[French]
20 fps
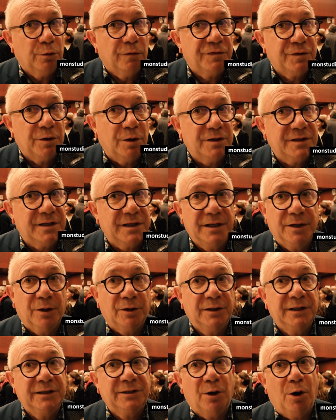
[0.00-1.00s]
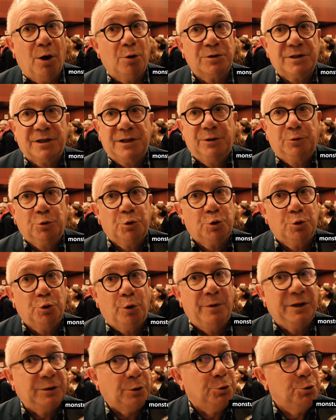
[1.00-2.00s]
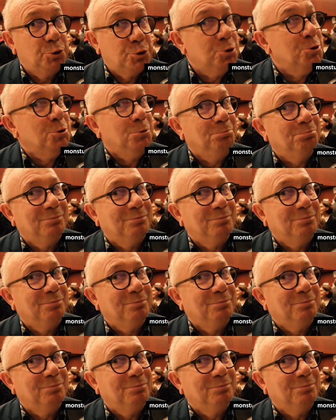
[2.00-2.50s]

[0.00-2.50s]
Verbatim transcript: confiance et en étant aussi toujours maître du jeu.